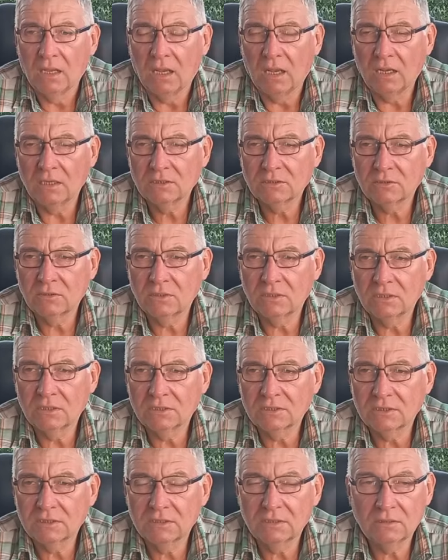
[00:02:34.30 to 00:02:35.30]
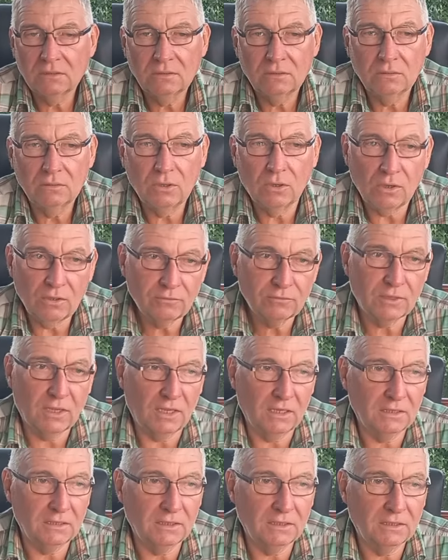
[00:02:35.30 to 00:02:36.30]
Also es äh, läuft
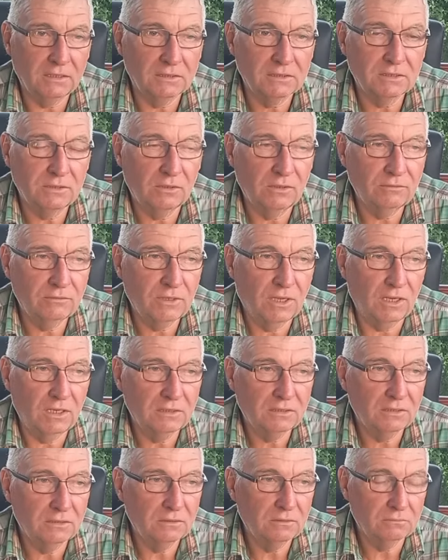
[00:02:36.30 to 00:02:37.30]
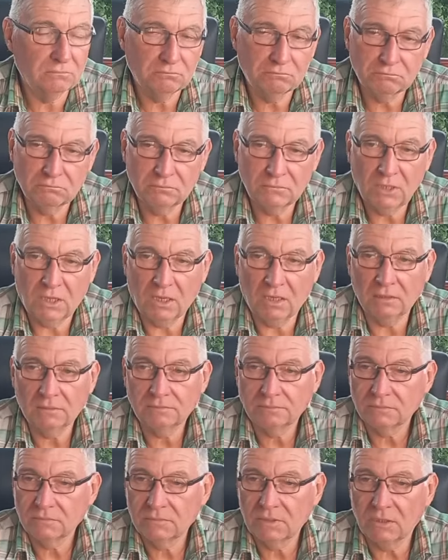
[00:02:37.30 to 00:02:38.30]
eigentlich. Es läuft halt. Äh, ja,
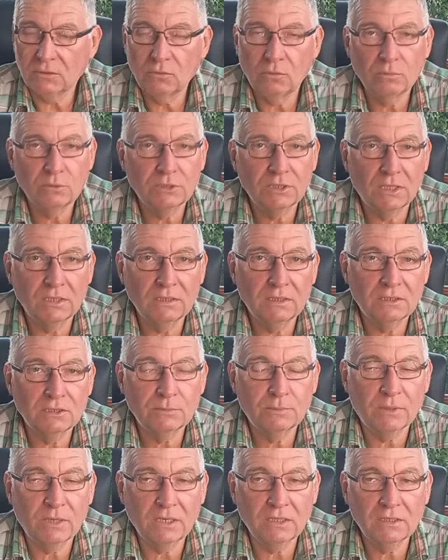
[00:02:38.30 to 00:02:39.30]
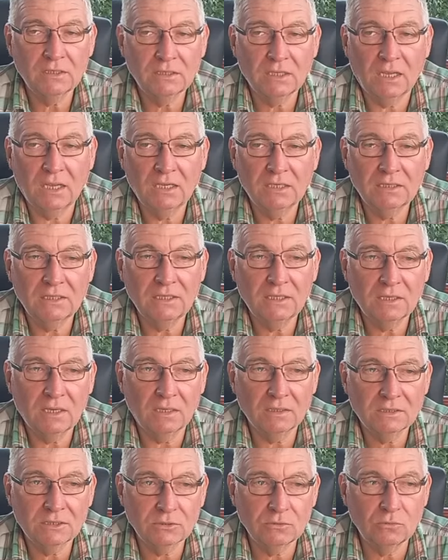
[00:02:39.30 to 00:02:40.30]
den Umständen entsprechend eigentlich
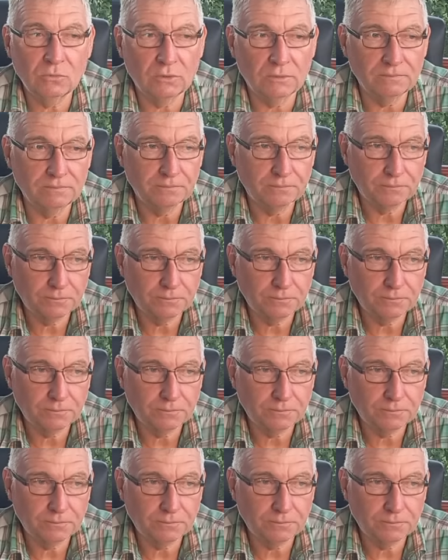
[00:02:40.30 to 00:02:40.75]
ganz gut.